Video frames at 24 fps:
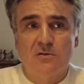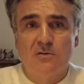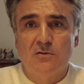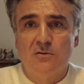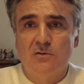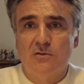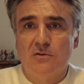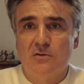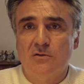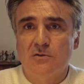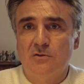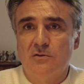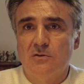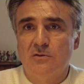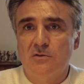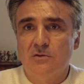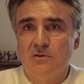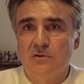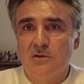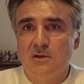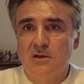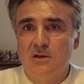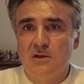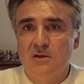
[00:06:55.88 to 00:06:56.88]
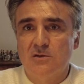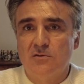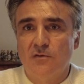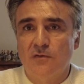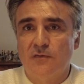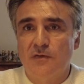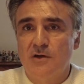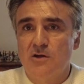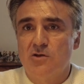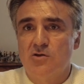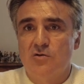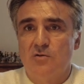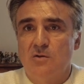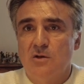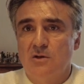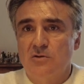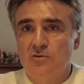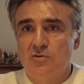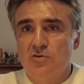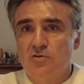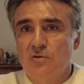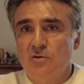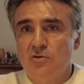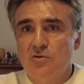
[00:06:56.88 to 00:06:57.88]
que euh, ils ont fait le choix
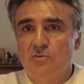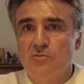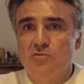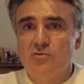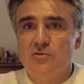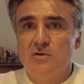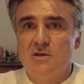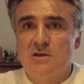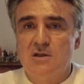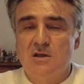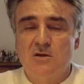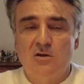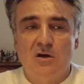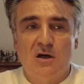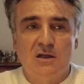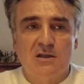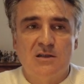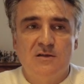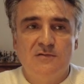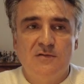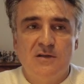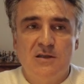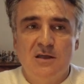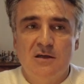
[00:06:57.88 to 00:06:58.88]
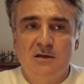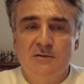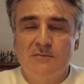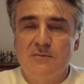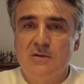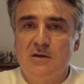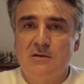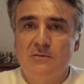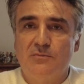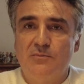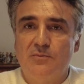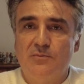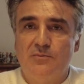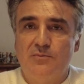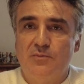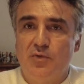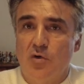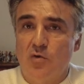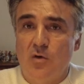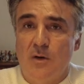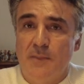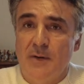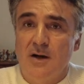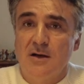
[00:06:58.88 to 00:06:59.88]
de jouer debout et c'est leur activité, mais
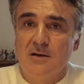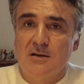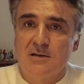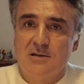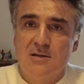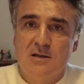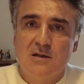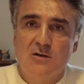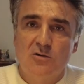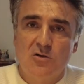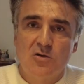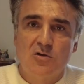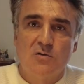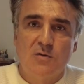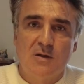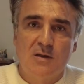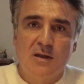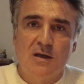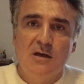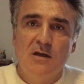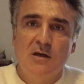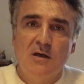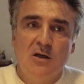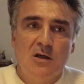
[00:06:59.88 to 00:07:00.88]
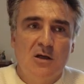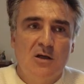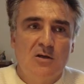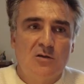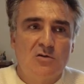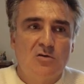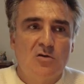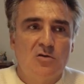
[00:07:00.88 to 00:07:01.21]
pourquoi pas s'ils le souhaitaient. Ce